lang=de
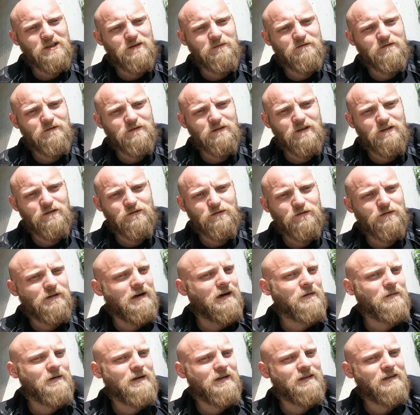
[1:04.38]
schimpfen oder
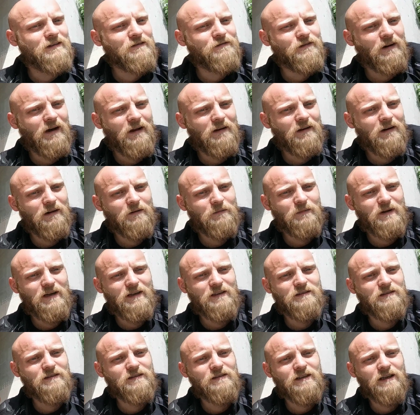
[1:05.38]
so, aber die fahren halt
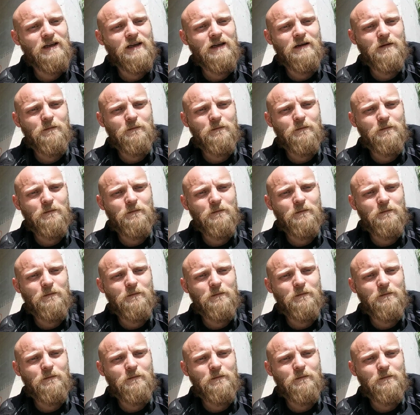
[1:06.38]
meistens